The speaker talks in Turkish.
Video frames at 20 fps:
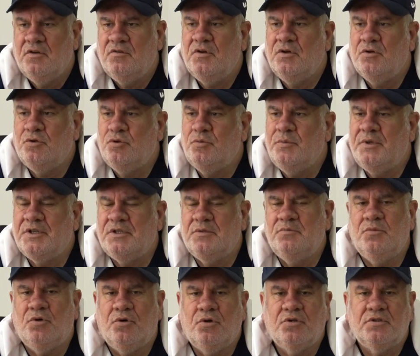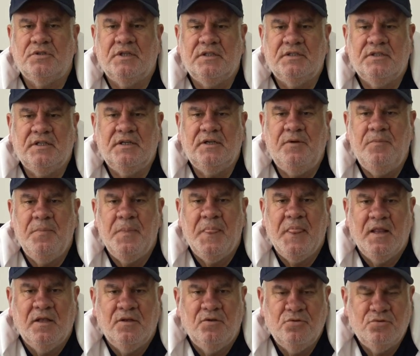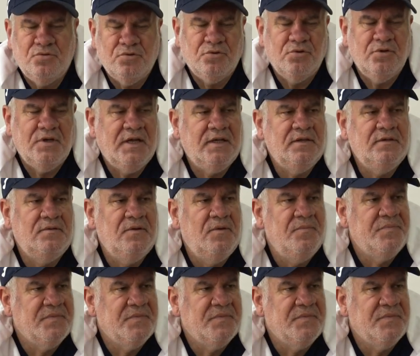ve umarım oradan da yüzü gülen,